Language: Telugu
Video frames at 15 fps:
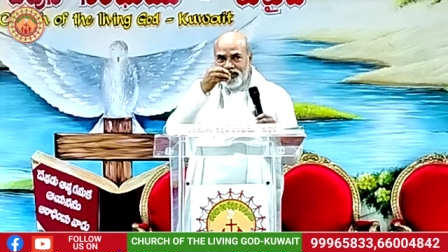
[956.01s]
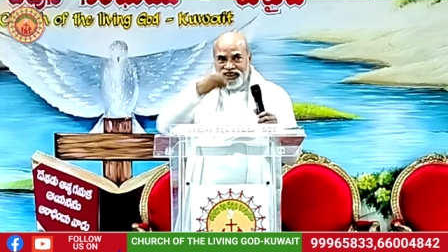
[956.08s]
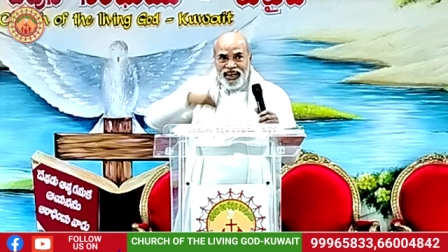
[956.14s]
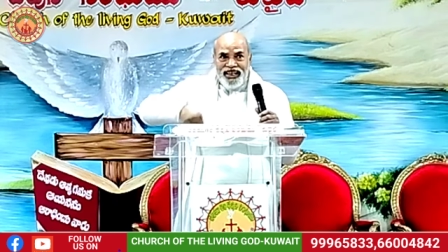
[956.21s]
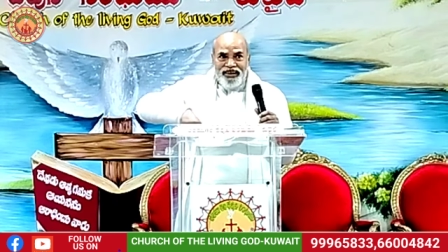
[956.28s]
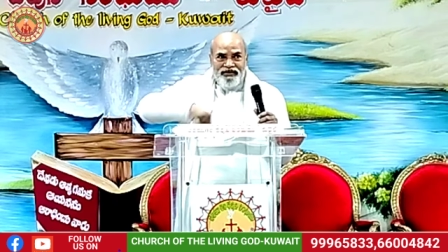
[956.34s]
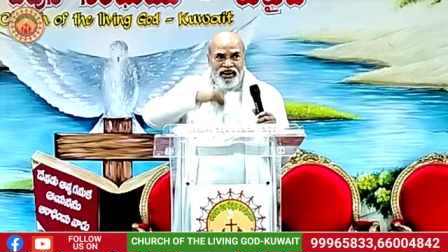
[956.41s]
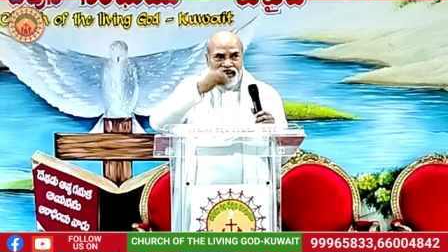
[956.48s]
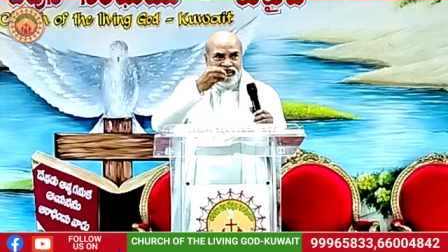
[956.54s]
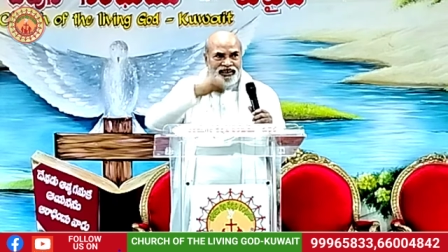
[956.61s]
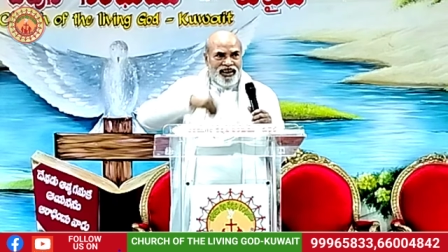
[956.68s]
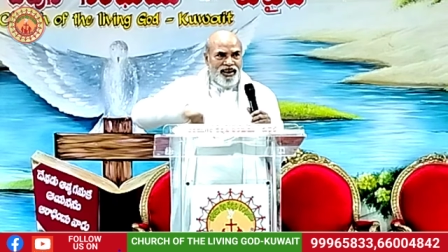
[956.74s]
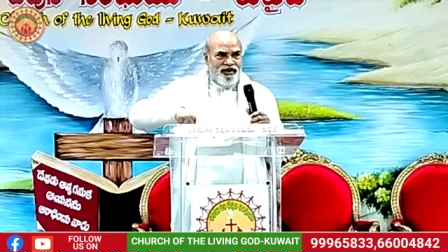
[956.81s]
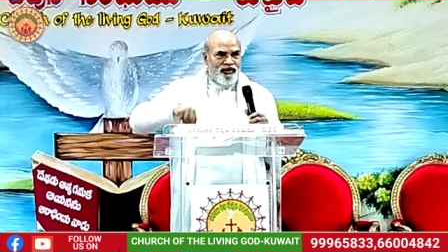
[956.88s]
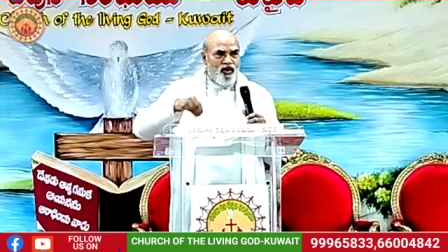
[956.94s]
జన్యం
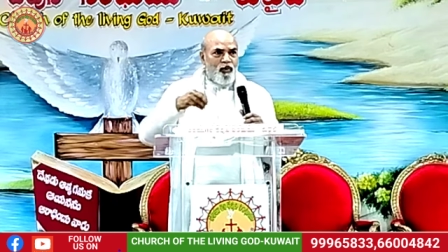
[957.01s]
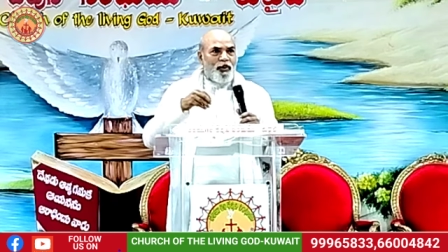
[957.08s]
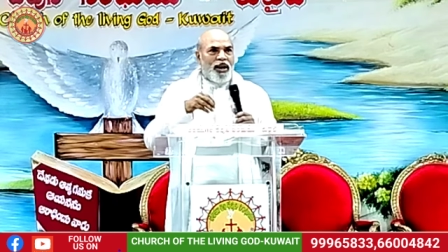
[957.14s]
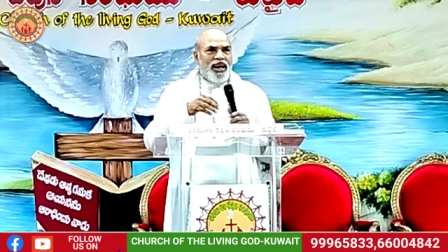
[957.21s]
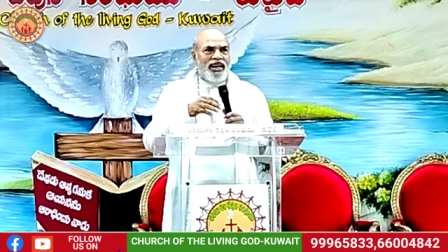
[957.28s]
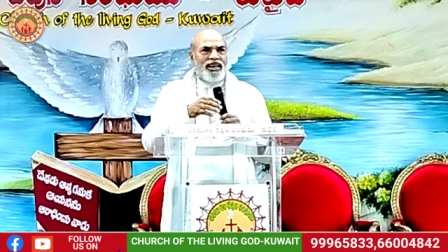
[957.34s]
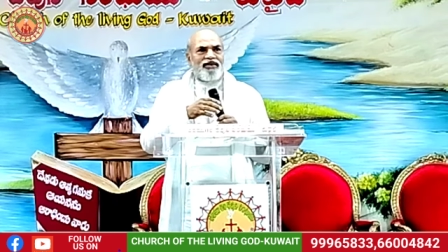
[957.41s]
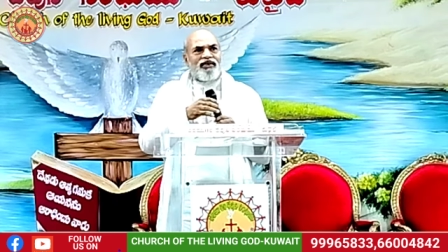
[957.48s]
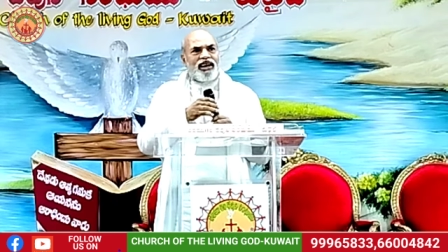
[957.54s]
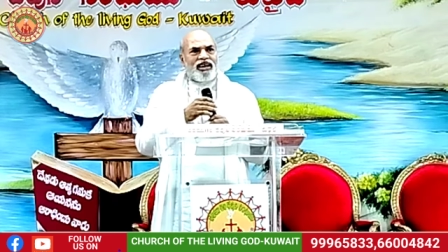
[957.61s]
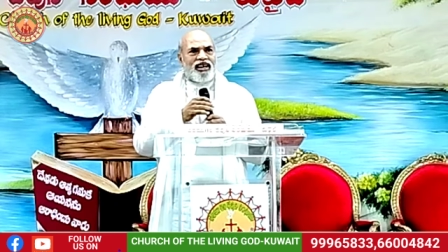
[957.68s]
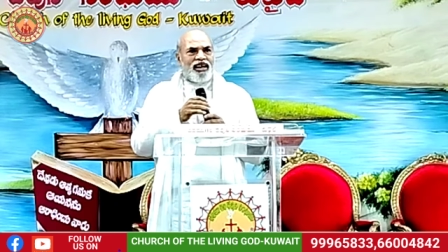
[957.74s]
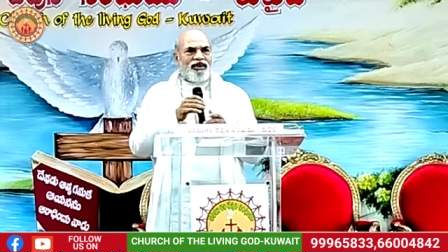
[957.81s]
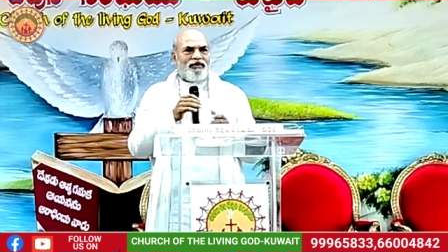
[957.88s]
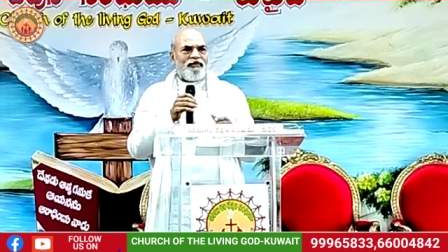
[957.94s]
వేస్తారు ఉపనయనం
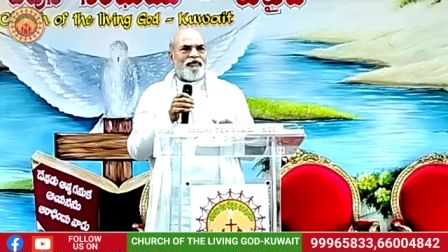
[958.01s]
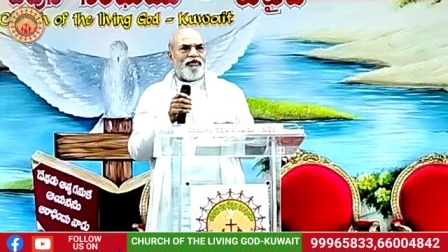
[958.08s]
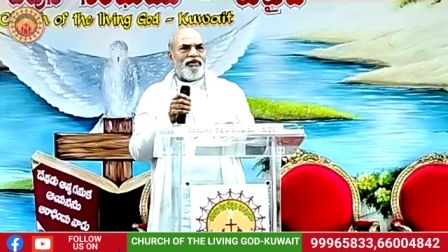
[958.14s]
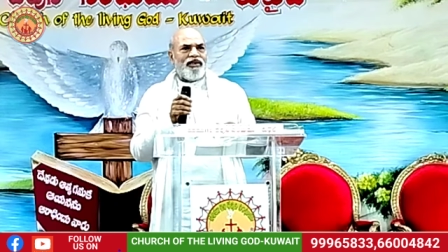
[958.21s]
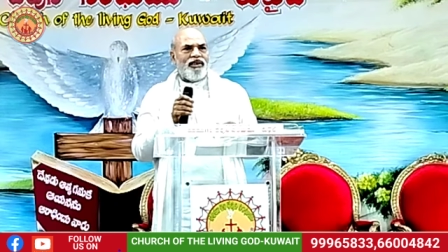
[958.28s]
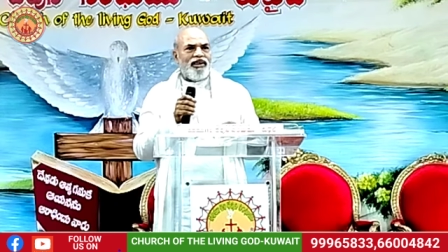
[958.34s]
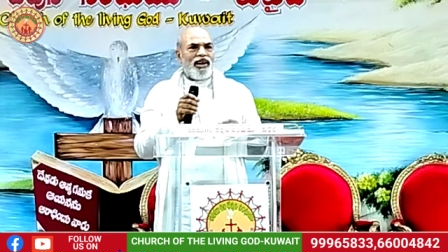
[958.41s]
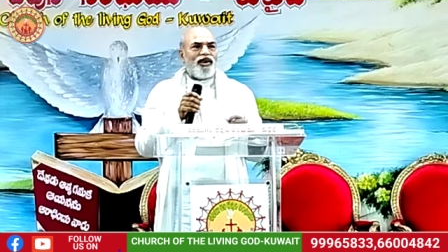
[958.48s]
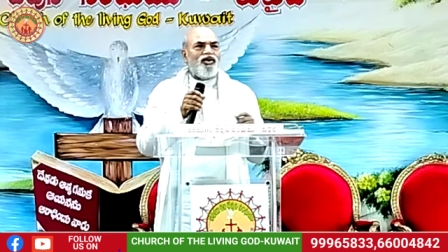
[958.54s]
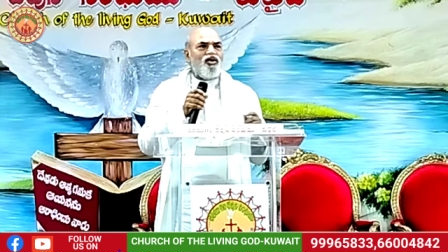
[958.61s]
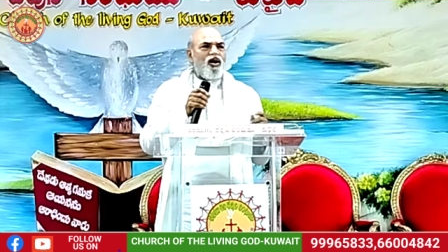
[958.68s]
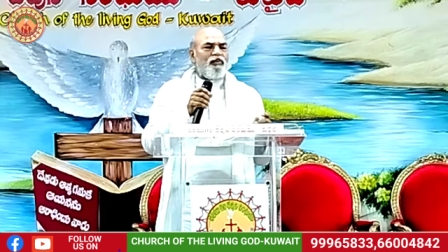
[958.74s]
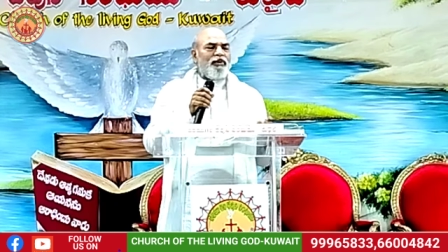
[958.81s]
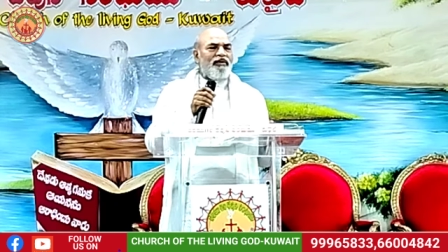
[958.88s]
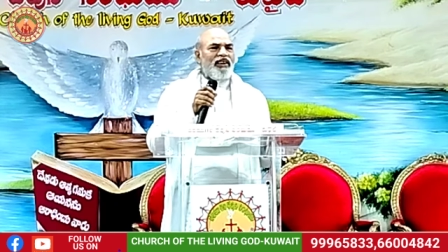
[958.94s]
అంటారు
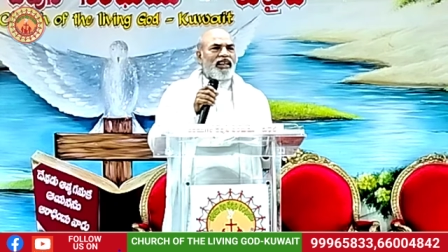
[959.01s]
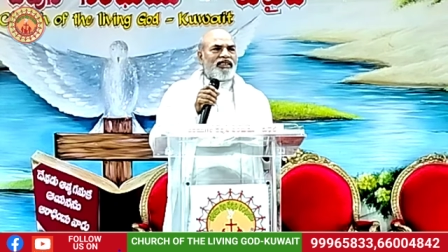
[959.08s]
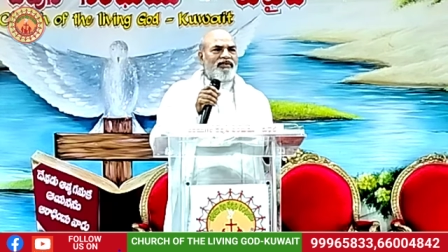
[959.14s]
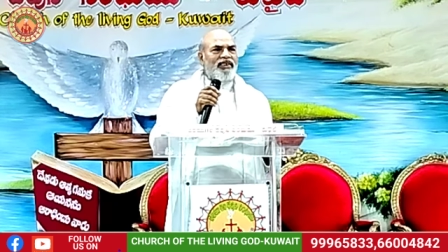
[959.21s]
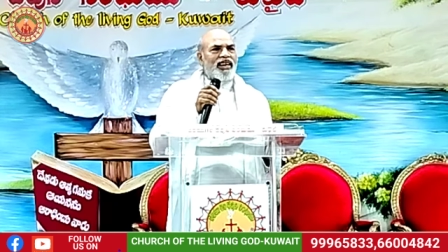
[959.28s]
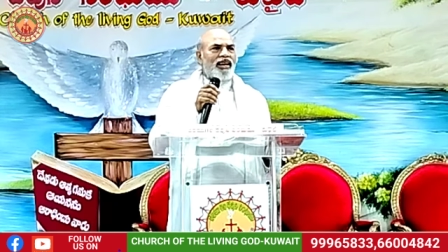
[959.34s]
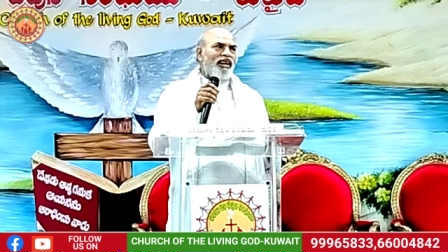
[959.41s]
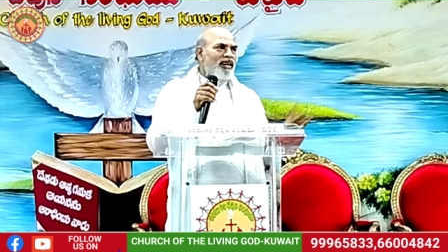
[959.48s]
యజ్ఞోపవేతం